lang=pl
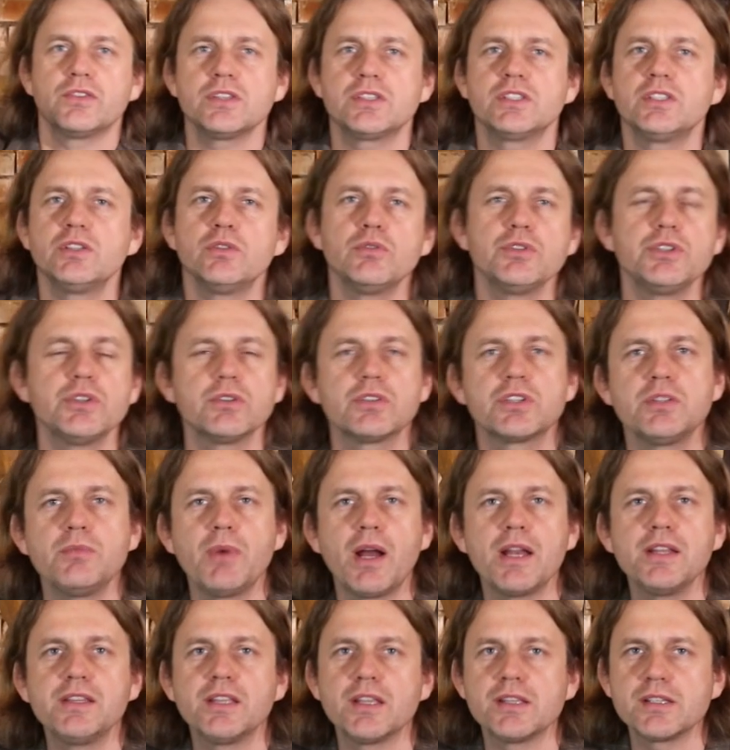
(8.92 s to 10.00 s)
Wszyscy ludzie
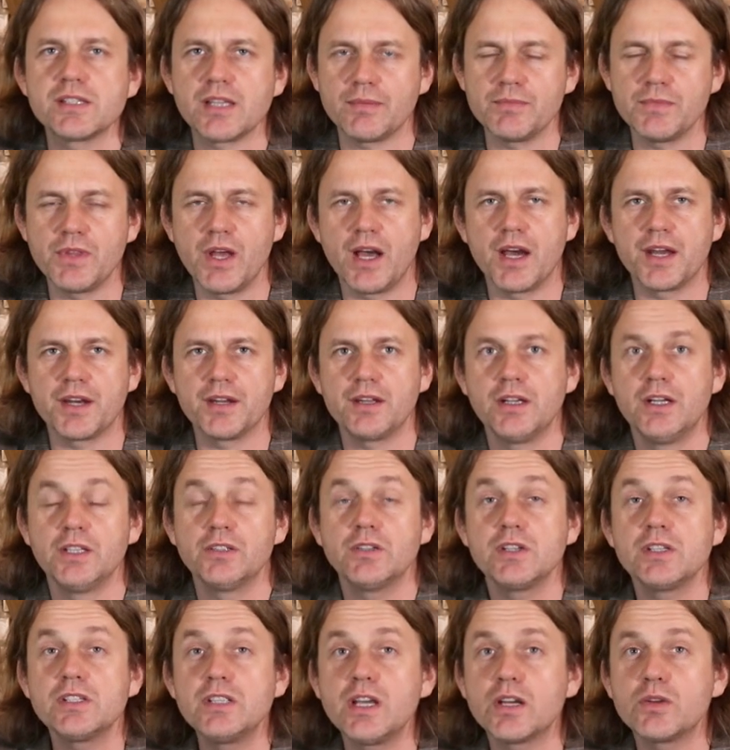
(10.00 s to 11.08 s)
otrzymali ten sam dar.
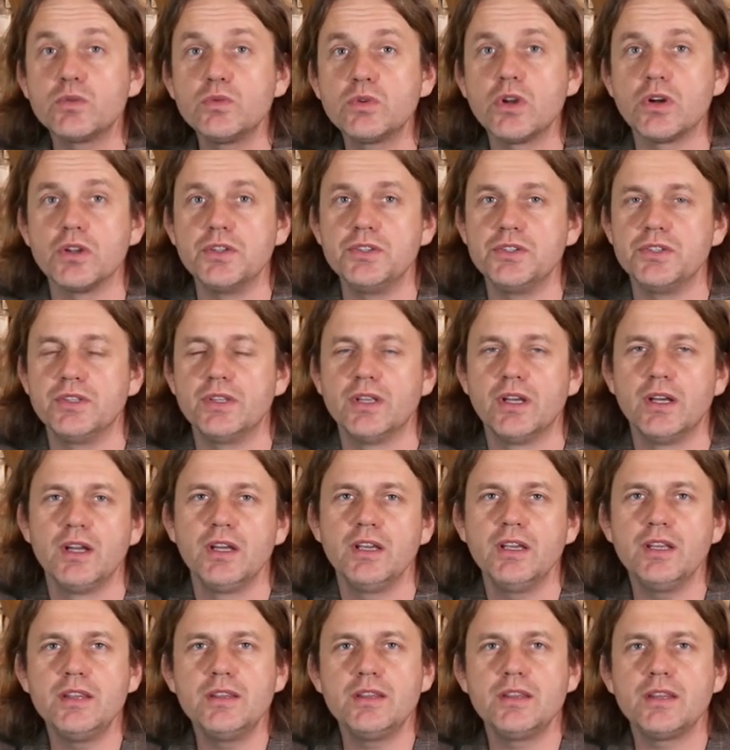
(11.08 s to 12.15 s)
To jest dar urodzin.
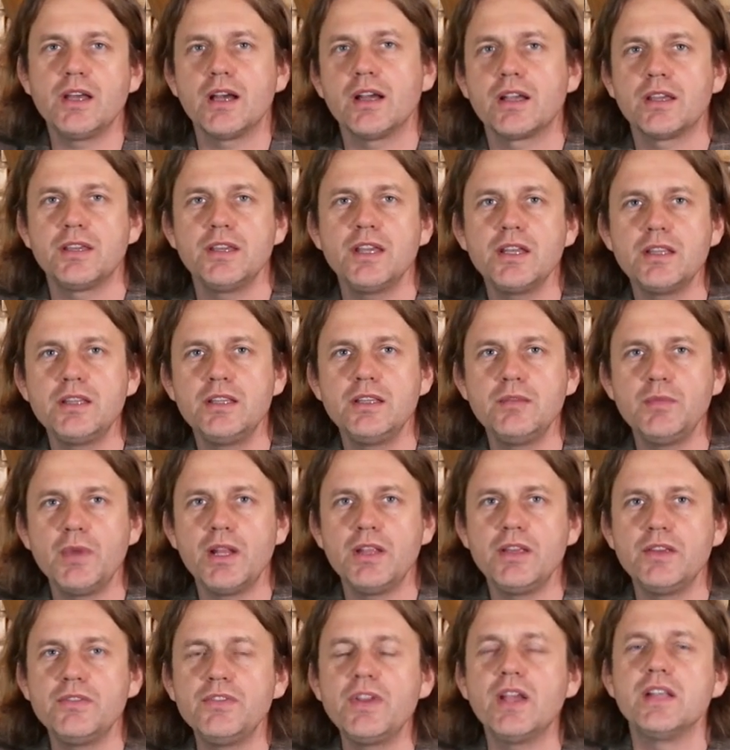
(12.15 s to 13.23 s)
Jednak jedni
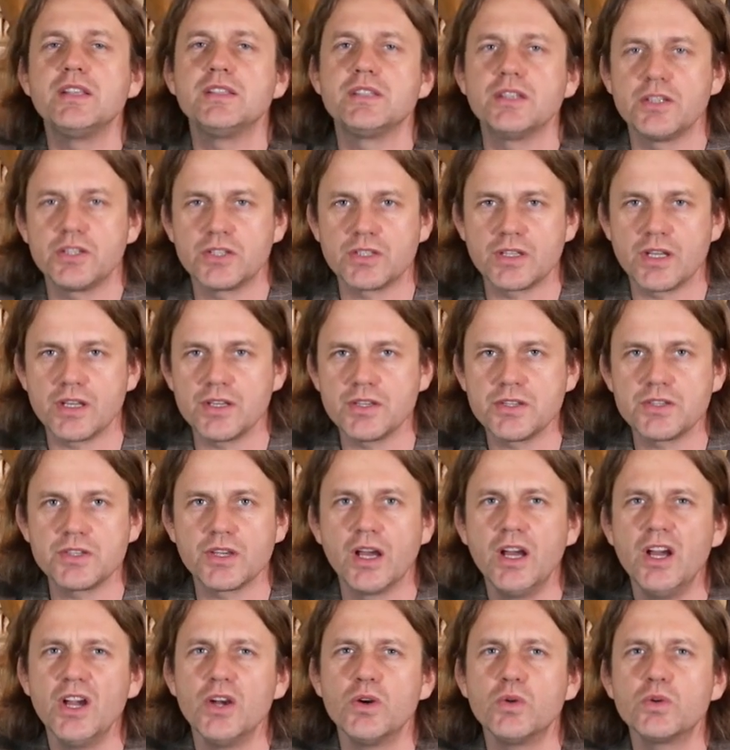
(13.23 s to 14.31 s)
mieli więcej
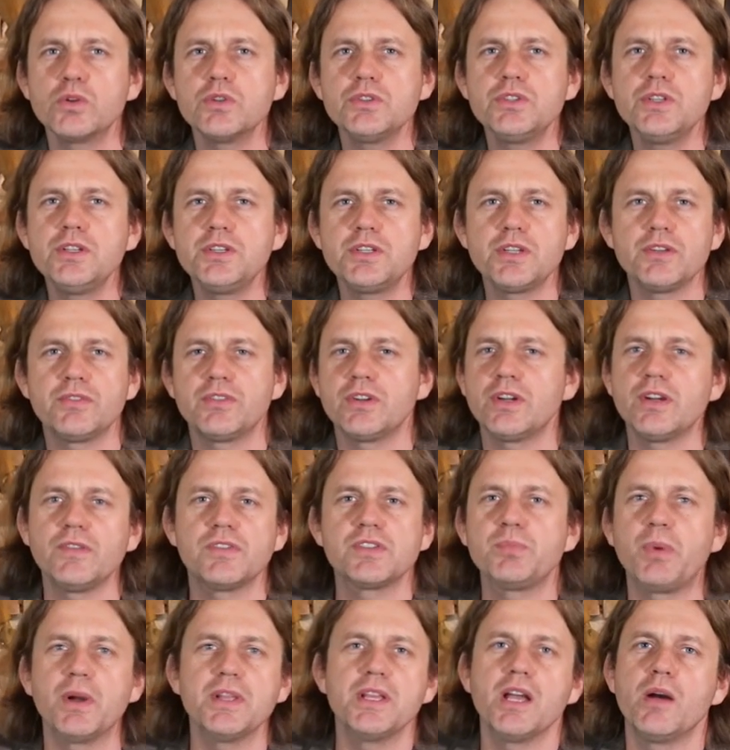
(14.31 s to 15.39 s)
szczęścia. Urodzili się we
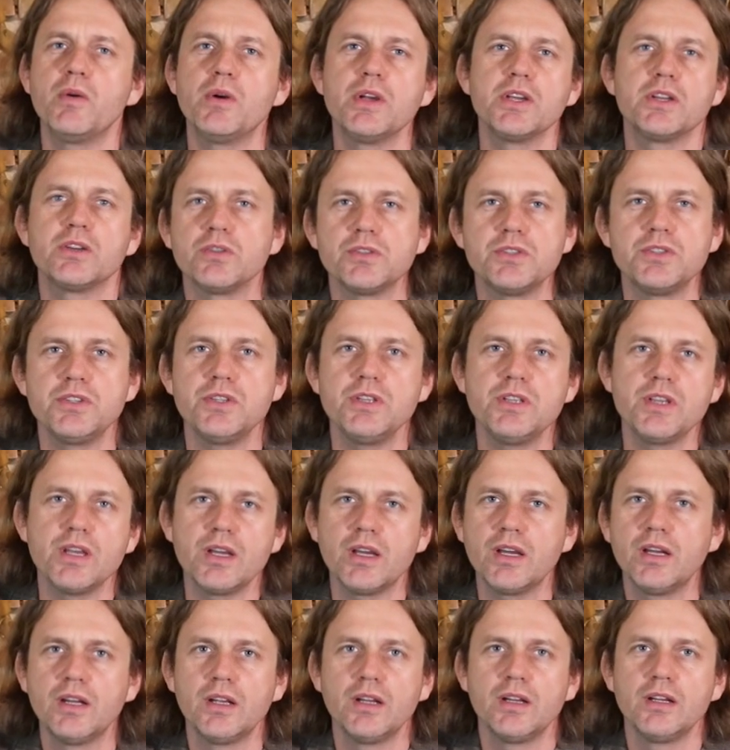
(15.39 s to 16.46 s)
wspaniałej
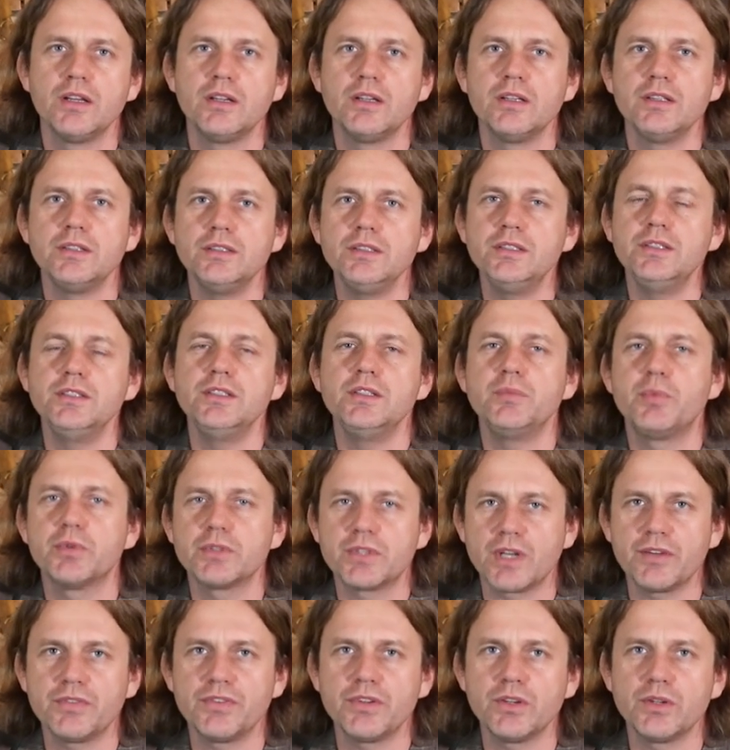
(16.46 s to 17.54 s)
rodzinie, inni
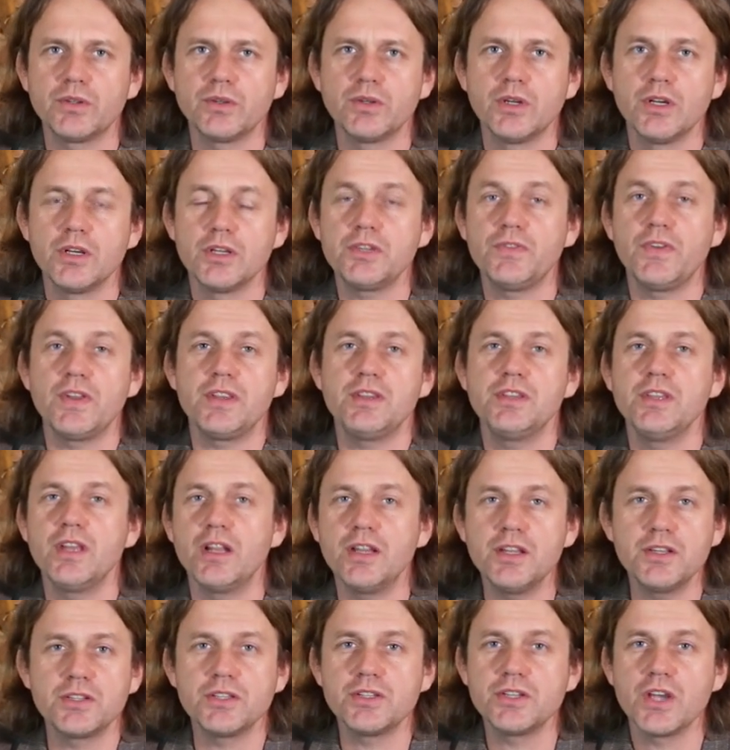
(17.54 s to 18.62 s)
potrafią świetnie
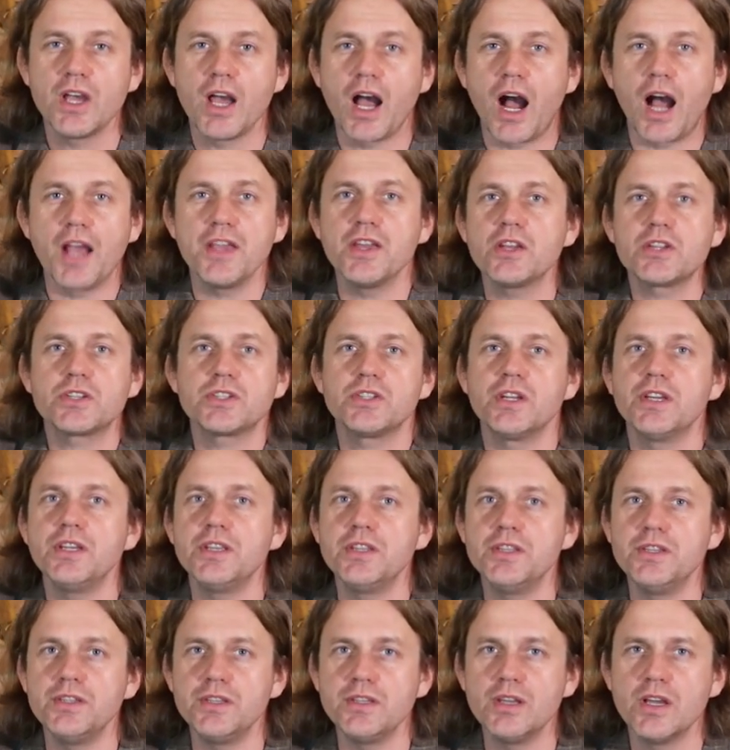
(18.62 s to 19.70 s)
liczyć, a jeszcze
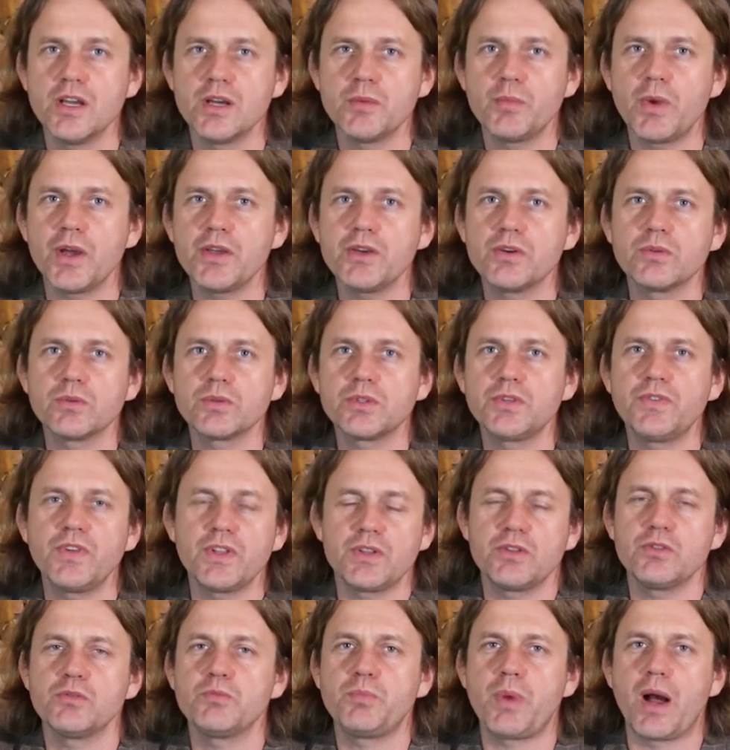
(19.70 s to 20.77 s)
inni mają
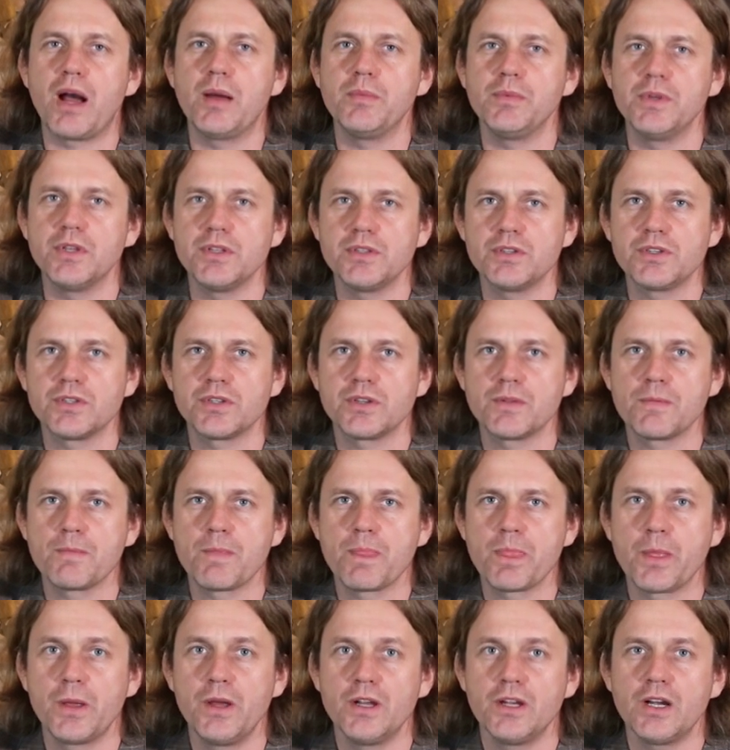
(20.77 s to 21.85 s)
świetną pamięć.
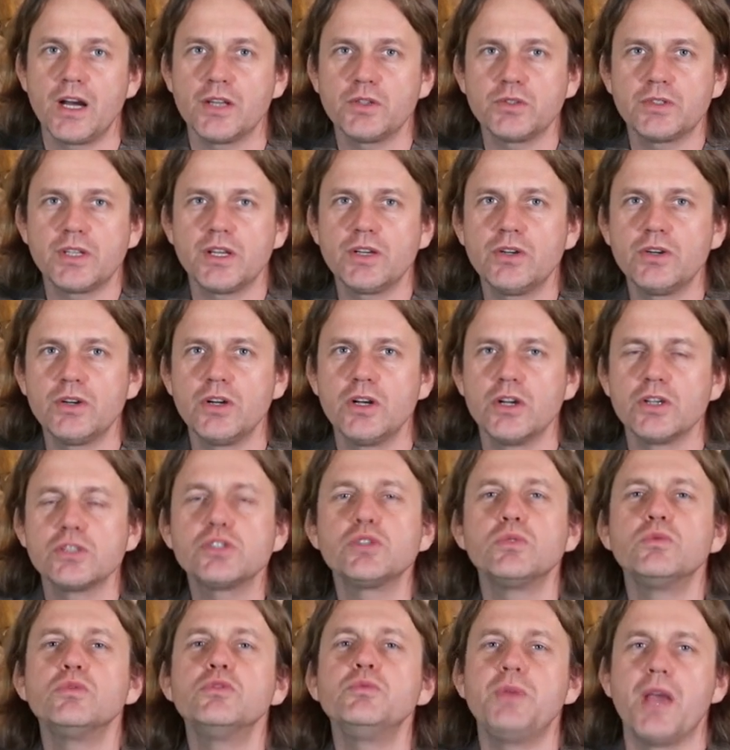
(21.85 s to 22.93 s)
A do tego
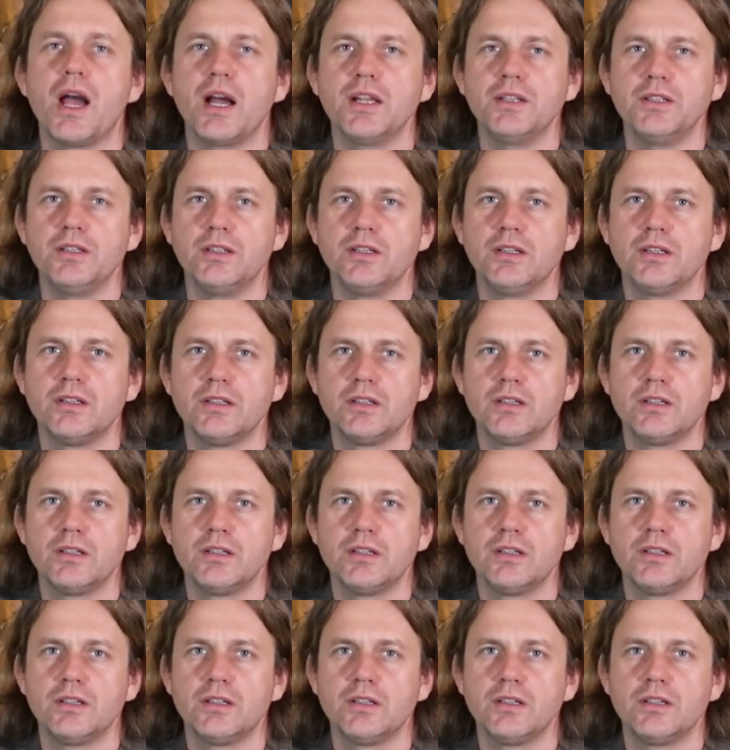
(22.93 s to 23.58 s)
są lubiani.